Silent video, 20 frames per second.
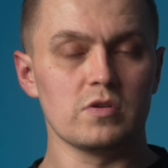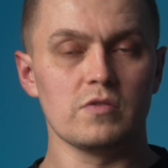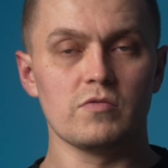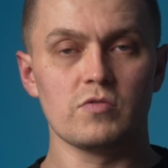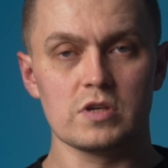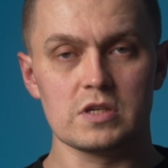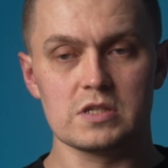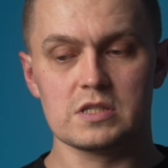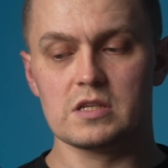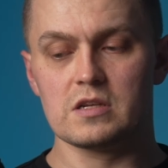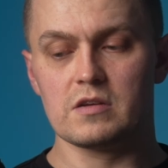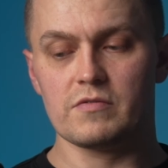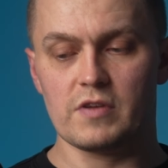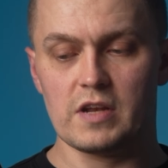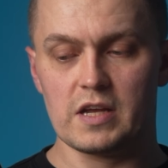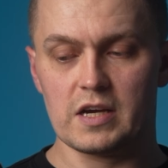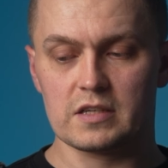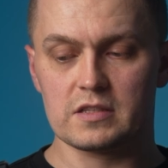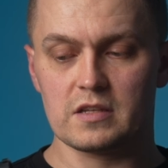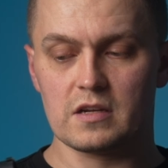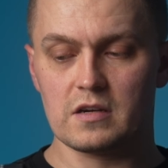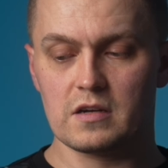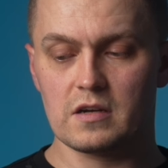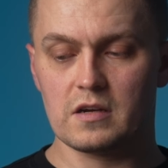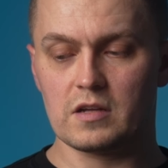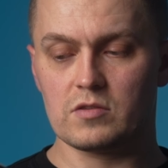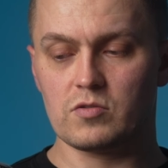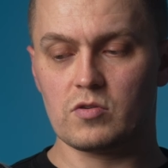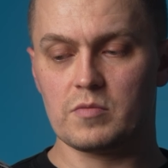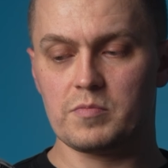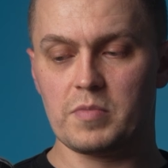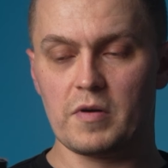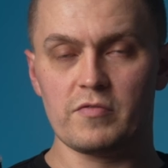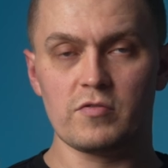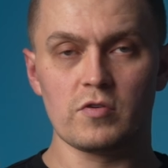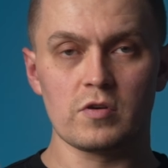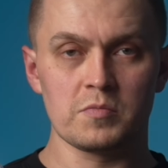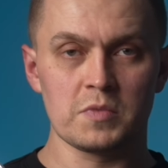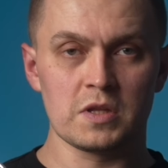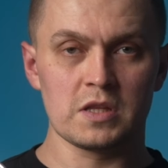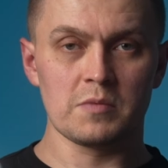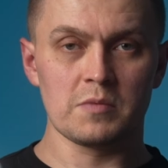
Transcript: у него есть рефлектор, который по форме